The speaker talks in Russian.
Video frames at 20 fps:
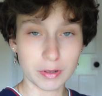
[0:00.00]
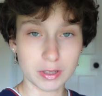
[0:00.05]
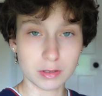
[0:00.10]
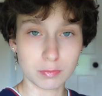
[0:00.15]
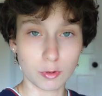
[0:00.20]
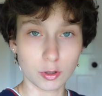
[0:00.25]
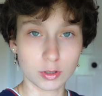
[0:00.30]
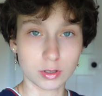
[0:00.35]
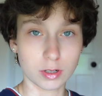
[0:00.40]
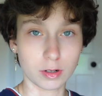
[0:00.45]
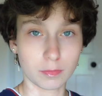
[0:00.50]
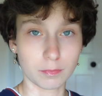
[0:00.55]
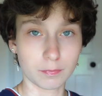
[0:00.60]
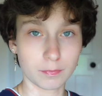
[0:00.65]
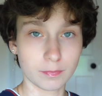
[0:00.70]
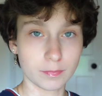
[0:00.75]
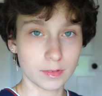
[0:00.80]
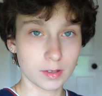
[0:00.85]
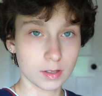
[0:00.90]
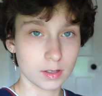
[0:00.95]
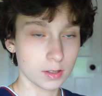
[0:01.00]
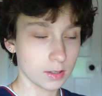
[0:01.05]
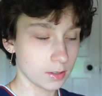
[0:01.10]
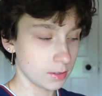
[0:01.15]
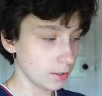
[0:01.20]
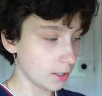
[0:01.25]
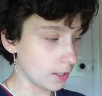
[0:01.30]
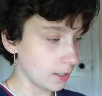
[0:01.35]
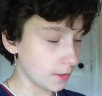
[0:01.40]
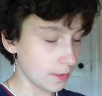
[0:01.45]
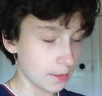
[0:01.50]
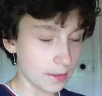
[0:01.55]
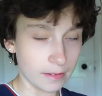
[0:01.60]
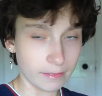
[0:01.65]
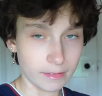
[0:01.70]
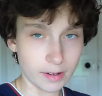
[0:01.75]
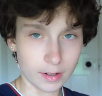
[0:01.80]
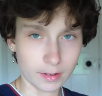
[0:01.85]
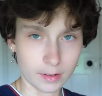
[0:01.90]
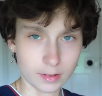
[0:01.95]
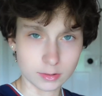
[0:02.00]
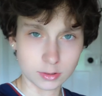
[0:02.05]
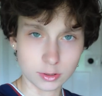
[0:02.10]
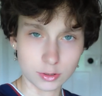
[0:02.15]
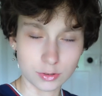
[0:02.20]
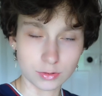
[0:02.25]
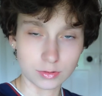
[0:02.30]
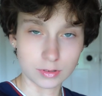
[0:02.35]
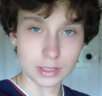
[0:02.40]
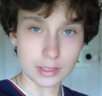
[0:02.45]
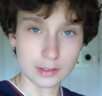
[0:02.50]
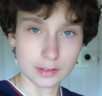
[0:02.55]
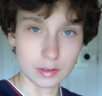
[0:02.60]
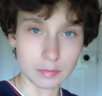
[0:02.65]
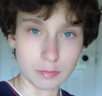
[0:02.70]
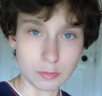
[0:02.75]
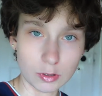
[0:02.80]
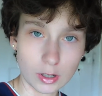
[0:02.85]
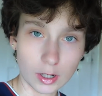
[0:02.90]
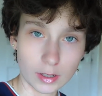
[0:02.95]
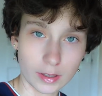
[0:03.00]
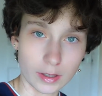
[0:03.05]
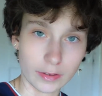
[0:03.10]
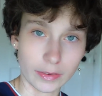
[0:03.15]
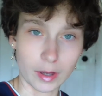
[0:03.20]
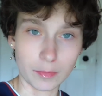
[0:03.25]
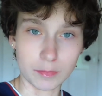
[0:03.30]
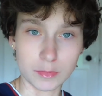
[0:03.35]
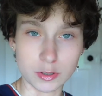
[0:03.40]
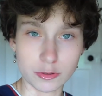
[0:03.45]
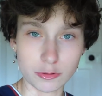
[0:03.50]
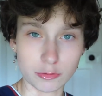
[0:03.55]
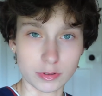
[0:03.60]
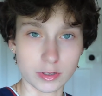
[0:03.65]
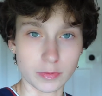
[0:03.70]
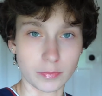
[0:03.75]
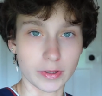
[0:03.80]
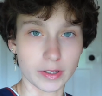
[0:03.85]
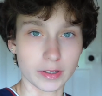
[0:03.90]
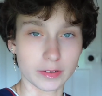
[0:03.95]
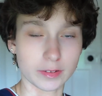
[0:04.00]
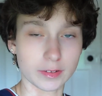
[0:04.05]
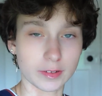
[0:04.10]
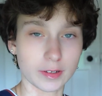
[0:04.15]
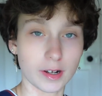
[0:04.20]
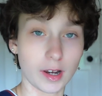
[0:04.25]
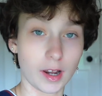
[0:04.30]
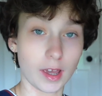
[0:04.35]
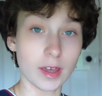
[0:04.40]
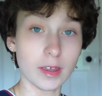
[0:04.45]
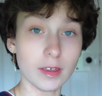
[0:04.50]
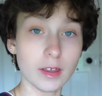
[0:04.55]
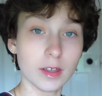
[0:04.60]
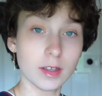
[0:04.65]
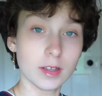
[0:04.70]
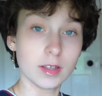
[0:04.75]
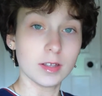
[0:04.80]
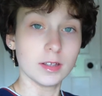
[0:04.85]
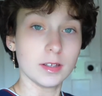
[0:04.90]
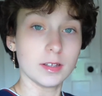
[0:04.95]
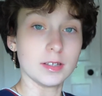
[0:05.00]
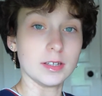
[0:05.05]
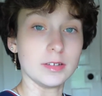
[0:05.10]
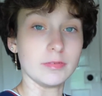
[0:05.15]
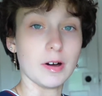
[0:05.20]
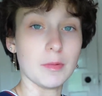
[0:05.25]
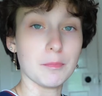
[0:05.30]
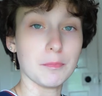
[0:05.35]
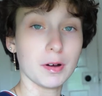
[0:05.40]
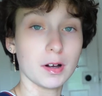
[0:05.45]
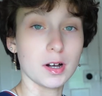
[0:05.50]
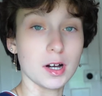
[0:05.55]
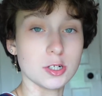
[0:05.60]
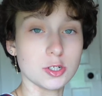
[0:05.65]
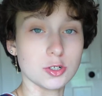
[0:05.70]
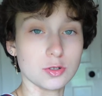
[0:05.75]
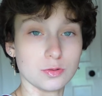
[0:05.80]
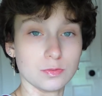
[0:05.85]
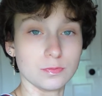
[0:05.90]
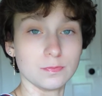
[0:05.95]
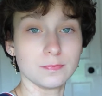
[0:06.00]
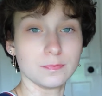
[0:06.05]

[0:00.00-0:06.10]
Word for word: посмотрим. Я, наверное, чуть-чуть засниму, как я там мешу себе этот клей. И вам покажу.